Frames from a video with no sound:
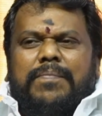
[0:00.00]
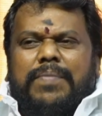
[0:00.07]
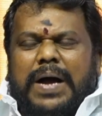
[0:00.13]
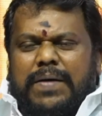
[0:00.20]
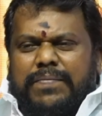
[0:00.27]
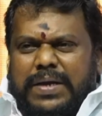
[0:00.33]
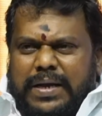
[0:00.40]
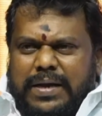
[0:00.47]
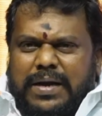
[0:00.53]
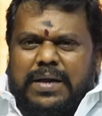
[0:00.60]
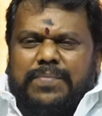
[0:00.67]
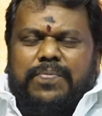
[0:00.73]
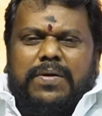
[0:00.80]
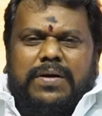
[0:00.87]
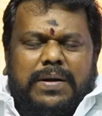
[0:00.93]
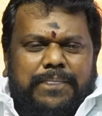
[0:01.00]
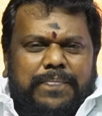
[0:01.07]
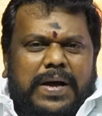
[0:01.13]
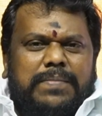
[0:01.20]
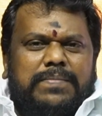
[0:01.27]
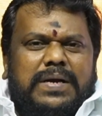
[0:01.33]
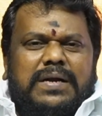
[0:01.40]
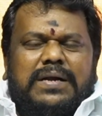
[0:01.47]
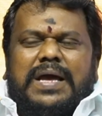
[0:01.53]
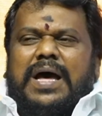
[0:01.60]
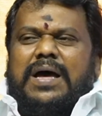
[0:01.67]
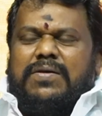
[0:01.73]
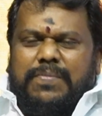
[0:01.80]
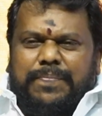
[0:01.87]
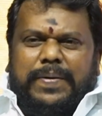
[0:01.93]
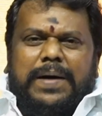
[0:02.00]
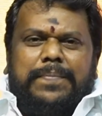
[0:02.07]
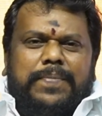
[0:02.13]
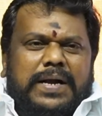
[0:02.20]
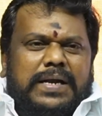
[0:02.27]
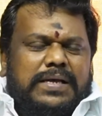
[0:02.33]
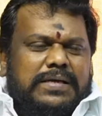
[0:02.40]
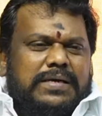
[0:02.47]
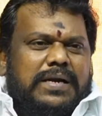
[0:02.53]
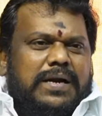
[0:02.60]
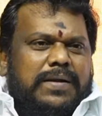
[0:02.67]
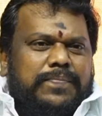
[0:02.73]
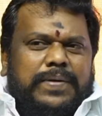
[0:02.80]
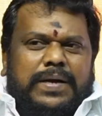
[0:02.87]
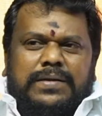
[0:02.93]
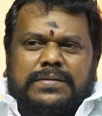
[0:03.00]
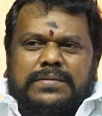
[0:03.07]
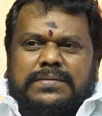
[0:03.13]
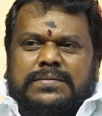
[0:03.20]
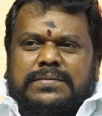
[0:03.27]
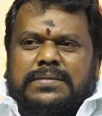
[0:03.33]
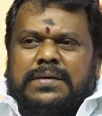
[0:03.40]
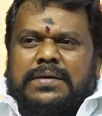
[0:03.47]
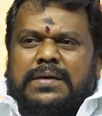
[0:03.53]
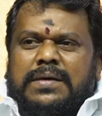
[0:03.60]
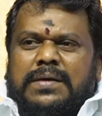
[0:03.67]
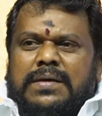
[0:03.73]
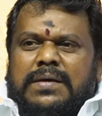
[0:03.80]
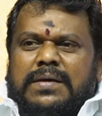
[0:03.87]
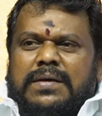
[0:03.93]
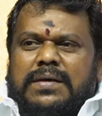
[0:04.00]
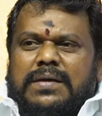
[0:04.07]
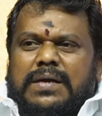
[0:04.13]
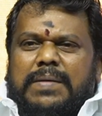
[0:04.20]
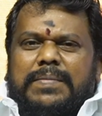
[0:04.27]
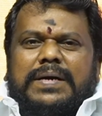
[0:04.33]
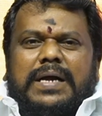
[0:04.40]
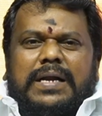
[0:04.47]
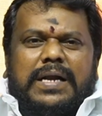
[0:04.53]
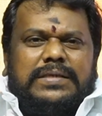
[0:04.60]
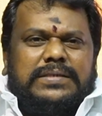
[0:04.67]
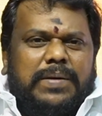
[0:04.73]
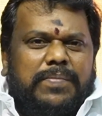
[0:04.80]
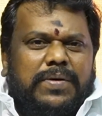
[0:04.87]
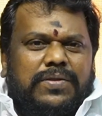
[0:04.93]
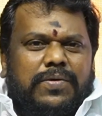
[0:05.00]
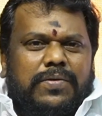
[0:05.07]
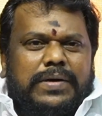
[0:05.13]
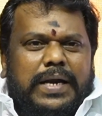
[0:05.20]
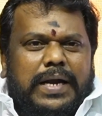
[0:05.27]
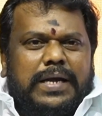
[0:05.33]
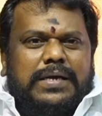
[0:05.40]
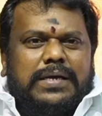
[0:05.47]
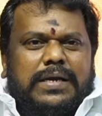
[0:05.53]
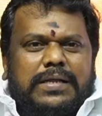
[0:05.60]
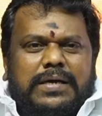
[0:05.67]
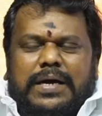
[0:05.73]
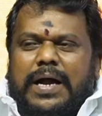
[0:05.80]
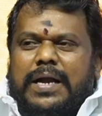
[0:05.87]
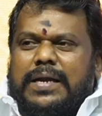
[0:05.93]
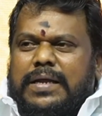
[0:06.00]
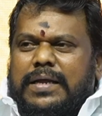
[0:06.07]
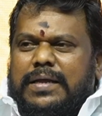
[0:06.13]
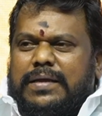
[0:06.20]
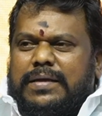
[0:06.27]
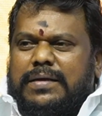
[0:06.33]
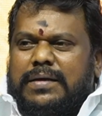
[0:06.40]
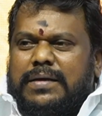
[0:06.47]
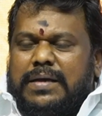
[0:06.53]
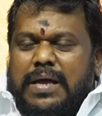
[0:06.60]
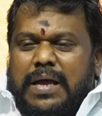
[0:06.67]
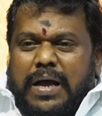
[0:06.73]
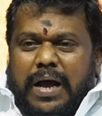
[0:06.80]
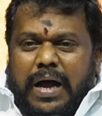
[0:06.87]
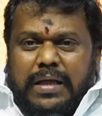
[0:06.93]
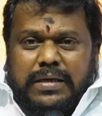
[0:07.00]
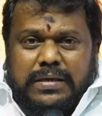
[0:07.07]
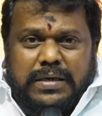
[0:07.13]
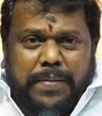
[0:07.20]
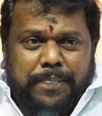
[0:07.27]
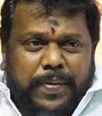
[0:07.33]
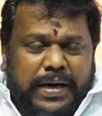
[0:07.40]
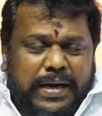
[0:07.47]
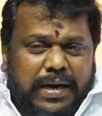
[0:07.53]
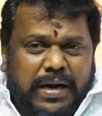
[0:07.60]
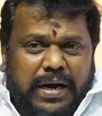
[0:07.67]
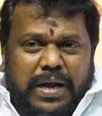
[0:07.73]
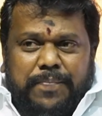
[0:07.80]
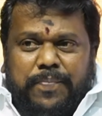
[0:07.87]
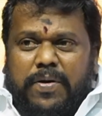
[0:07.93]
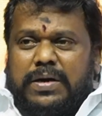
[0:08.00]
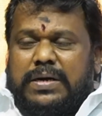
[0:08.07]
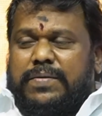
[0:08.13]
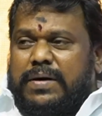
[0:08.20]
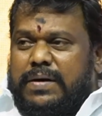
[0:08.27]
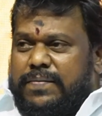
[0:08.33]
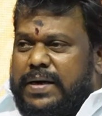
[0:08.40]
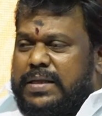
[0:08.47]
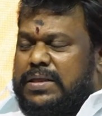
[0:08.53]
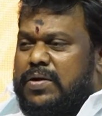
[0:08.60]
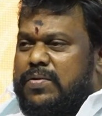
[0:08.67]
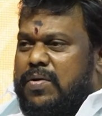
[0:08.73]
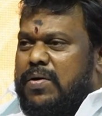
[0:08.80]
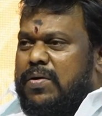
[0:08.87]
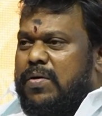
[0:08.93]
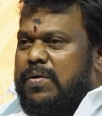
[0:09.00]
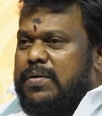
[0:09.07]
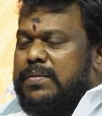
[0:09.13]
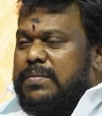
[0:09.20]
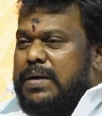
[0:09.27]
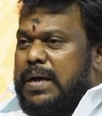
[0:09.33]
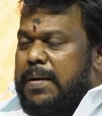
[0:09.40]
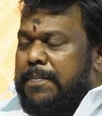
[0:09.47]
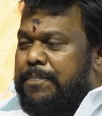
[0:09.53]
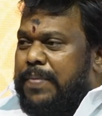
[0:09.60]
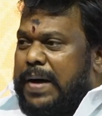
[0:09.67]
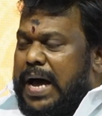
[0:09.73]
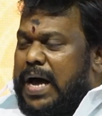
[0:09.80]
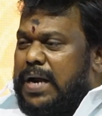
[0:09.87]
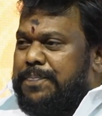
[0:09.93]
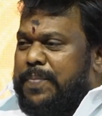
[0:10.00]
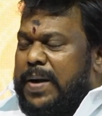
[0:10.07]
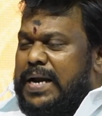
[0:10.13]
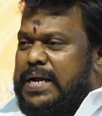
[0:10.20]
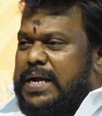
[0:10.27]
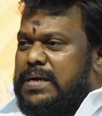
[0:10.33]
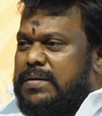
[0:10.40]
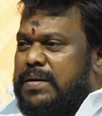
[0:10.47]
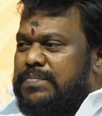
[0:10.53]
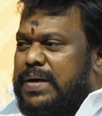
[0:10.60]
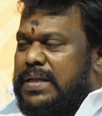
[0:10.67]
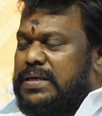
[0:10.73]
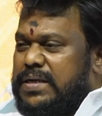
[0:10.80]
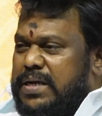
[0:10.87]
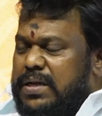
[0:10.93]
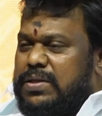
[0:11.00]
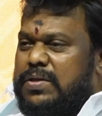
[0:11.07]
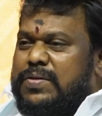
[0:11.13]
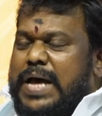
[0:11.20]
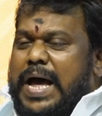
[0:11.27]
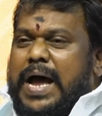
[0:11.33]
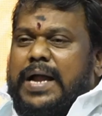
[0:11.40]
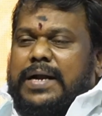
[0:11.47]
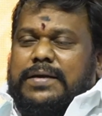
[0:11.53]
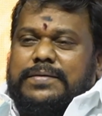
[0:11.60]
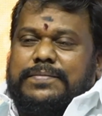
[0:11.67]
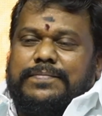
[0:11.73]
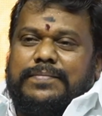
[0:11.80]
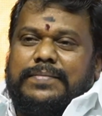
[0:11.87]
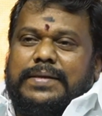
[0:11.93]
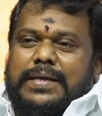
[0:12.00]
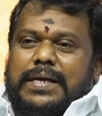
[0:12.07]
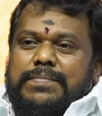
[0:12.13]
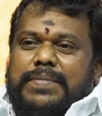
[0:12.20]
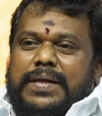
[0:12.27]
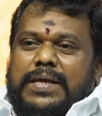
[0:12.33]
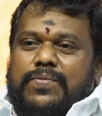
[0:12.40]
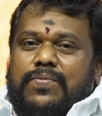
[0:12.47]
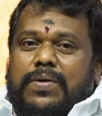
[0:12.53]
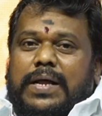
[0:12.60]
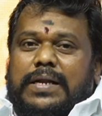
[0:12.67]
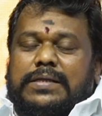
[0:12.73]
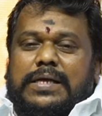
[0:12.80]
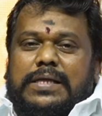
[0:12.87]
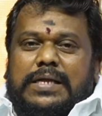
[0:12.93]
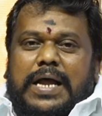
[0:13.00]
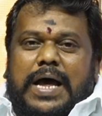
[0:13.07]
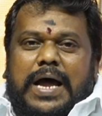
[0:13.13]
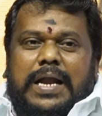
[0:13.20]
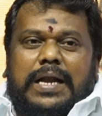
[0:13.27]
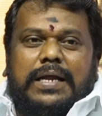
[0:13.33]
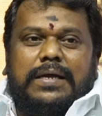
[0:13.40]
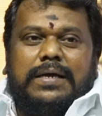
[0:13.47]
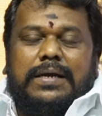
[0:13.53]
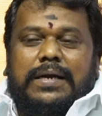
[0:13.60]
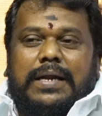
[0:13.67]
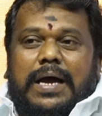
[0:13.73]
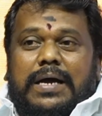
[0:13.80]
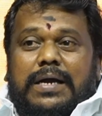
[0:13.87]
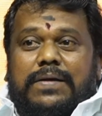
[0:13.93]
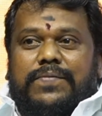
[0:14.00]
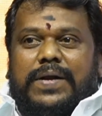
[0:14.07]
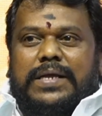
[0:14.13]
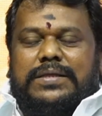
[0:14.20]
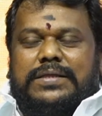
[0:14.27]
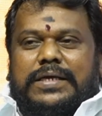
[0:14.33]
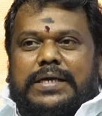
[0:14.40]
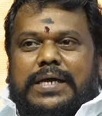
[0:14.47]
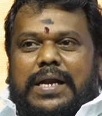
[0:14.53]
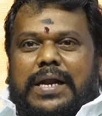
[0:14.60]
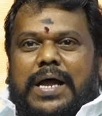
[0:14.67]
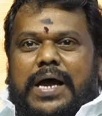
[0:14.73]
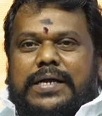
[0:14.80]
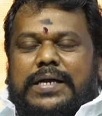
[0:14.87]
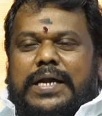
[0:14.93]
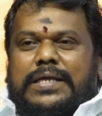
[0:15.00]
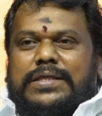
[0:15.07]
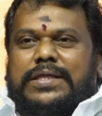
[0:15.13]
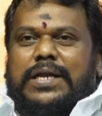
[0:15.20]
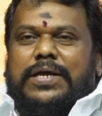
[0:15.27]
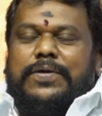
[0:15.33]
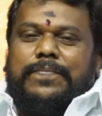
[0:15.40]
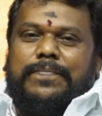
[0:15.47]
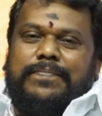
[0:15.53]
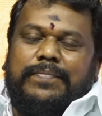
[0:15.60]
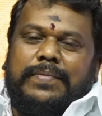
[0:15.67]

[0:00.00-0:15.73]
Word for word: பாவம் எங்களை போன்ற பாமரன் யாரோ பாப்பானே எதுக்குறானப்பா நமக்கு என்ன சம்பந்தம்னு நினைக்கிறதுக்காண்டி அதுக்கப்புறம் எங்களை போன்றவர்கள் விழித்து கொண்டோர் பார்ப்பனையன் என்பது இந்து தான் என்பதை உணர்ந்ததனால் நாங்கள் விழித்து எல்லா இடத்திலையும்